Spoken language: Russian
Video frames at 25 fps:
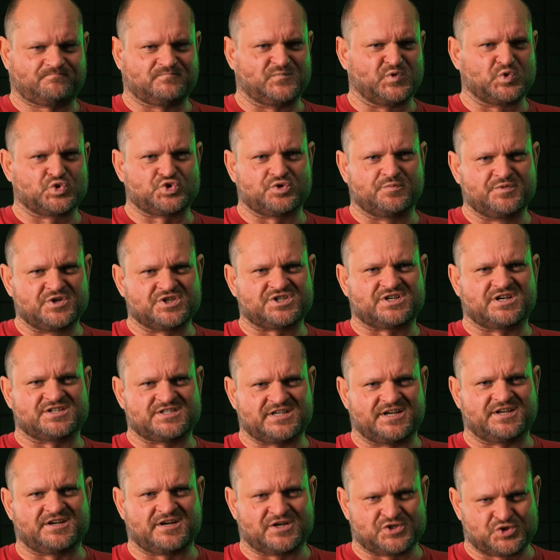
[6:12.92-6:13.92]
ну, чтобы не
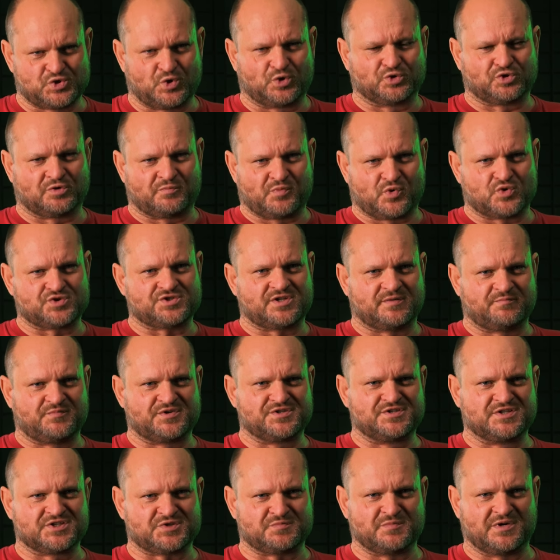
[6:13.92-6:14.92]
сказать козел, то просто
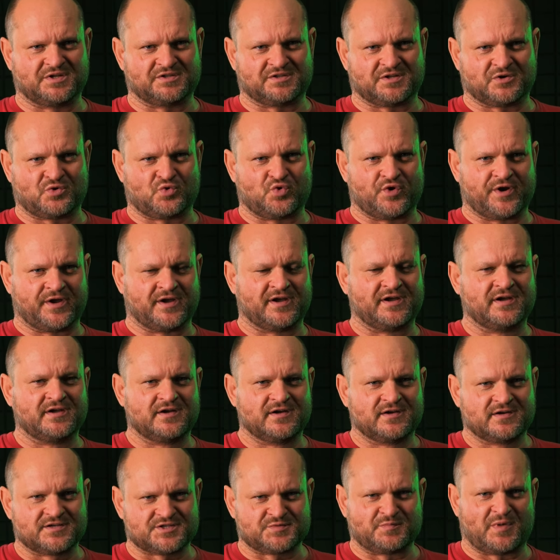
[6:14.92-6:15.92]
бизнесмен такой
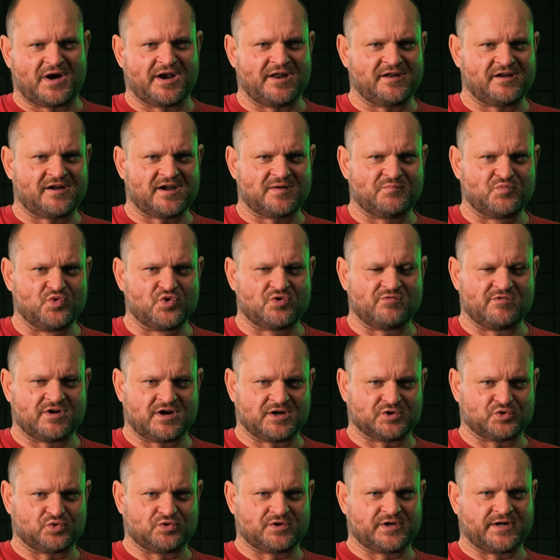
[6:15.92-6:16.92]
с маленькой буквы,
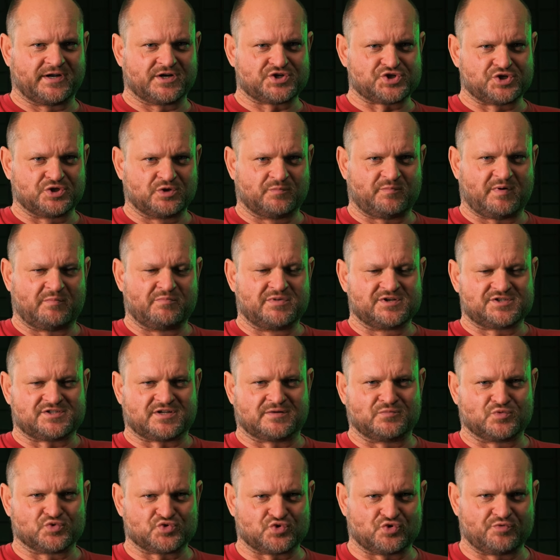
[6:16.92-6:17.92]
который решил
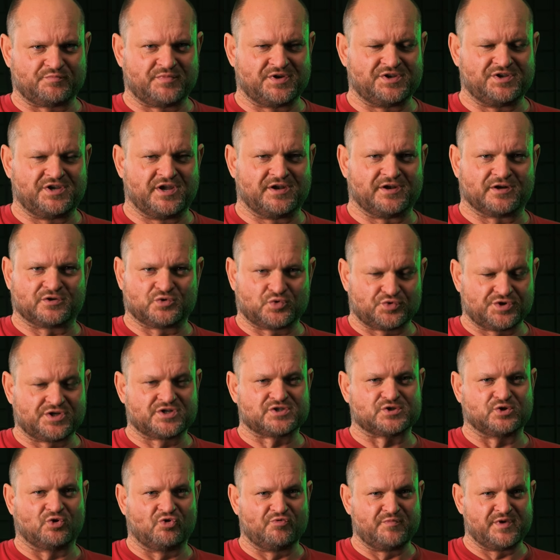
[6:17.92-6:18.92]
по-быстрому срубить денег.
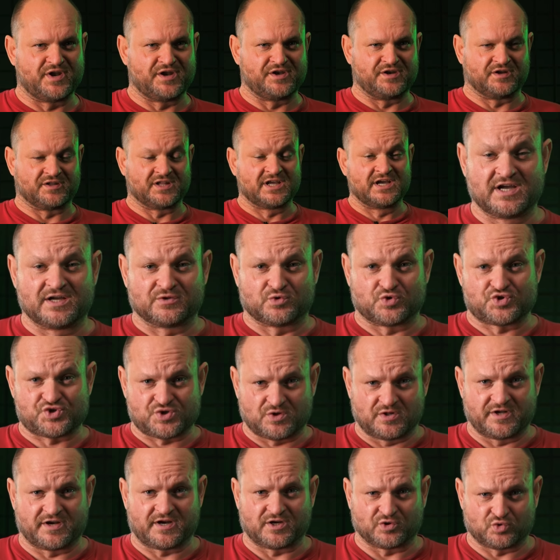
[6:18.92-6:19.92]
Других слов у меня нет. То есть
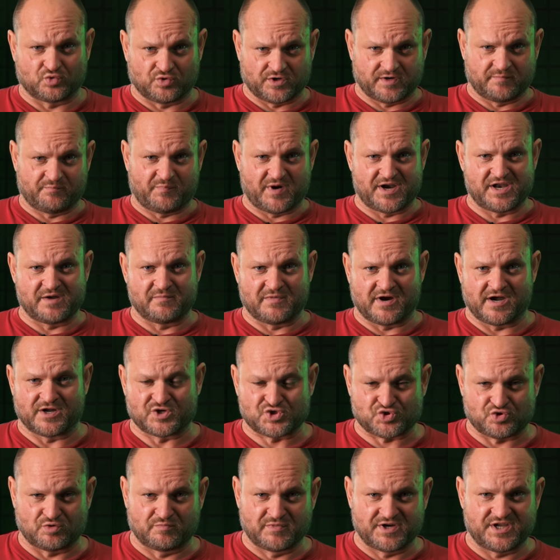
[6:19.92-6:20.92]
человек, который понимает,
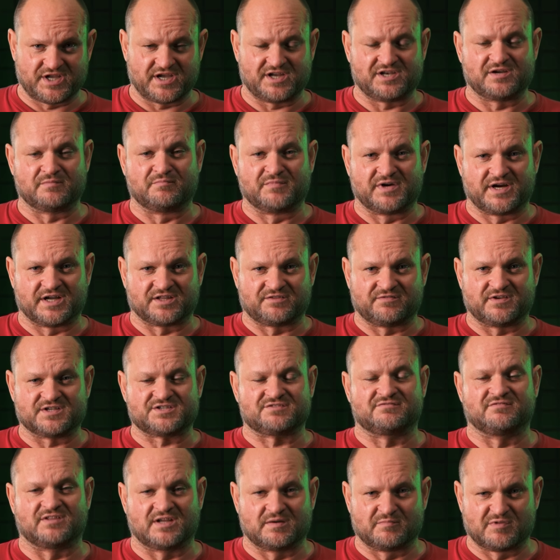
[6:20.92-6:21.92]
что мы едем, мы
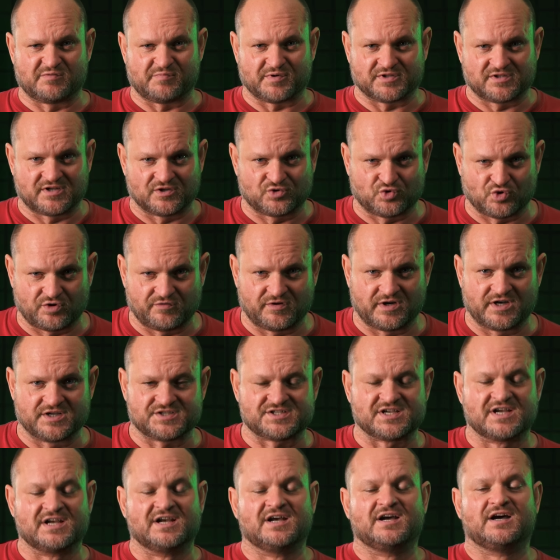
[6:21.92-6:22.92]
ответственные, мы
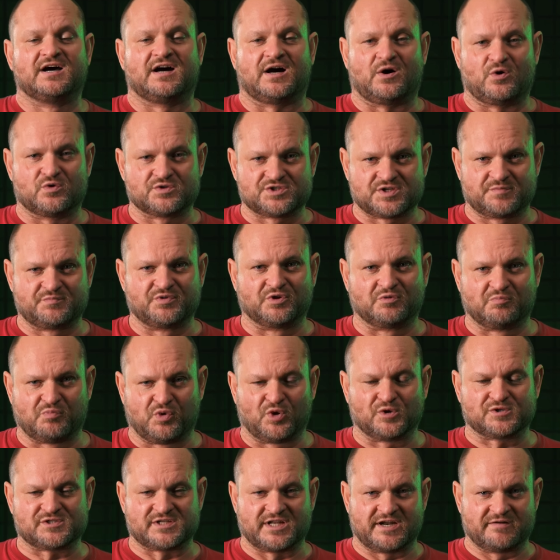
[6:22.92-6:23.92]
подготовились, а он забил
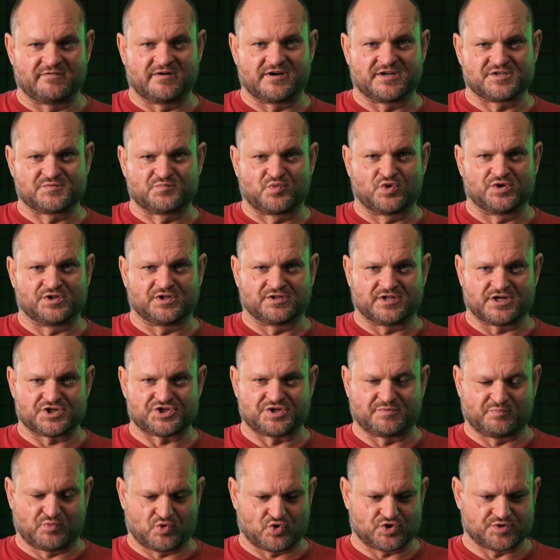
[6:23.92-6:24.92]
болт с левой резьбой на
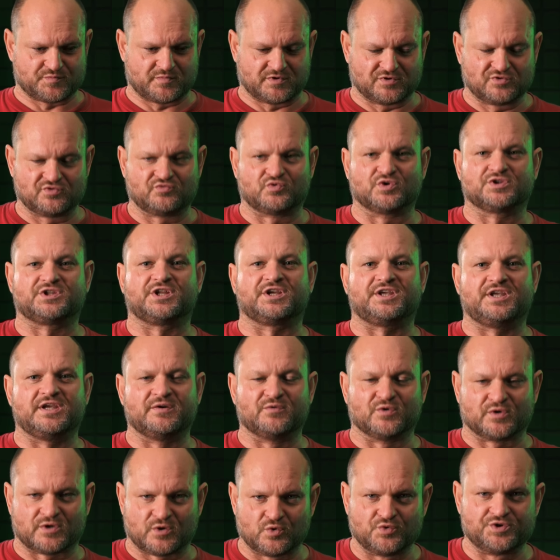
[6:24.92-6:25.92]
наши просьбы. Ну, вот такие
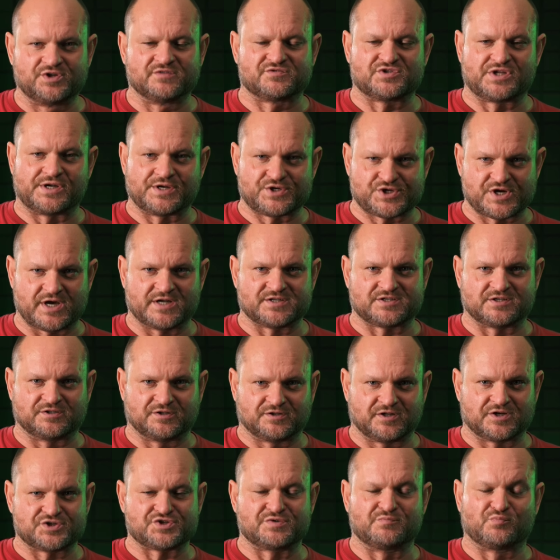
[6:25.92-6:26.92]
вот люди встречаются на
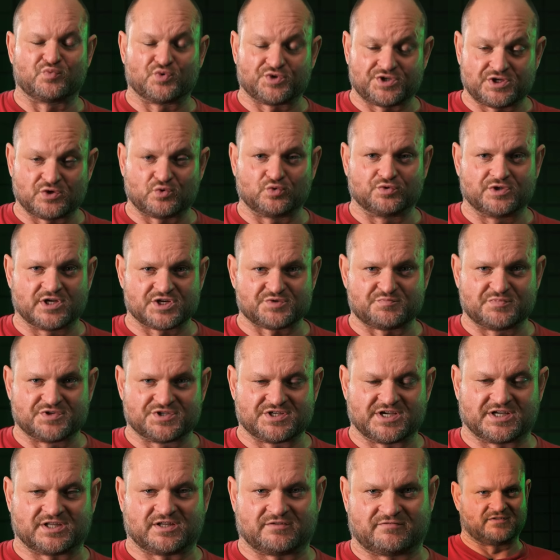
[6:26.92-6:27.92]
нашем пути, куда же
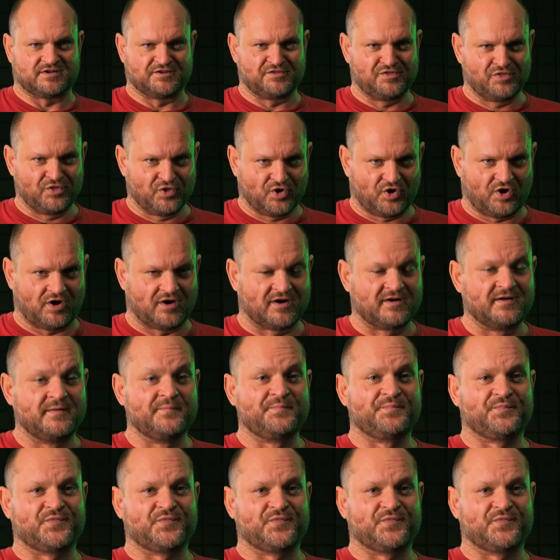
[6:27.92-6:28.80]
без этого. Но